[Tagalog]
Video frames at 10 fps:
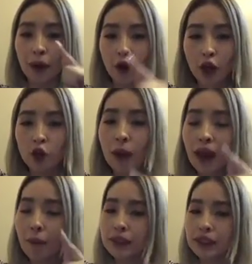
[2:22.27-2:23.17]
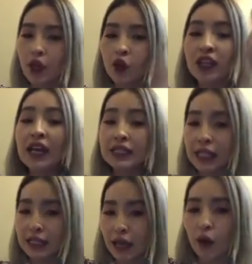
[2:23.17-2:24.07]
Pero ang lumalabas ngayon,
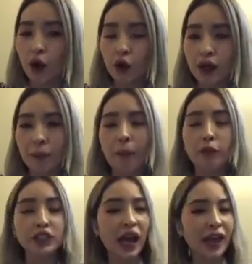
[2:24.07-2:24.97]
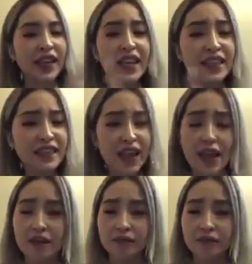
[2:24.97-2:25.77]
sa asawa ko lang ng baboy sa akin, hindi.